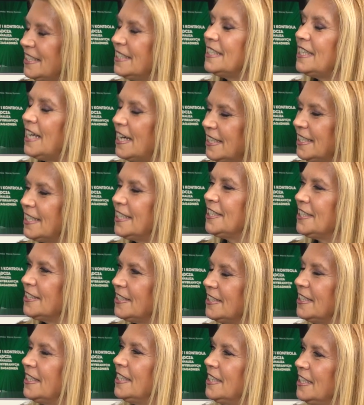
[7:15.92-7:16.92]
To tak. jest
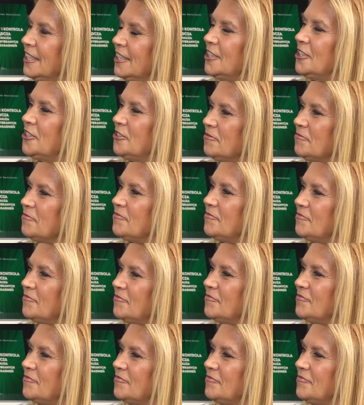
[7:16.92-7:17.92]
właśnie kuźnia
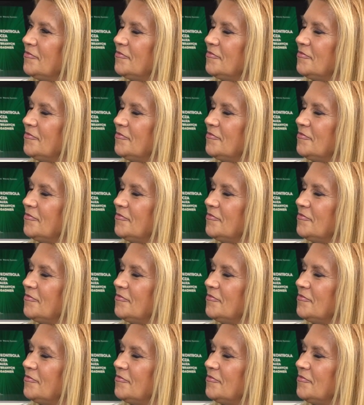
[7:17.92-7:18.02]
e,